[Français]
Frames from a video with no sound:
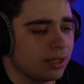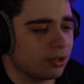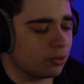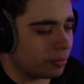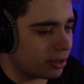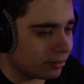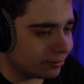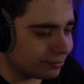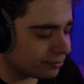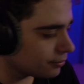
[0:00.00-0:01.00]
j'écoute pas.
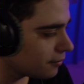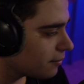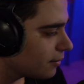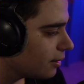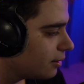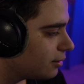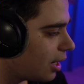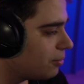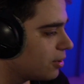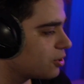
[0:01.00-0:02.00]
Ah,
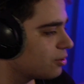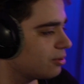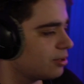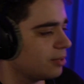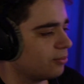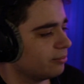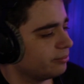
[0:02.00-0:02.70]
moi, je, c'est bon.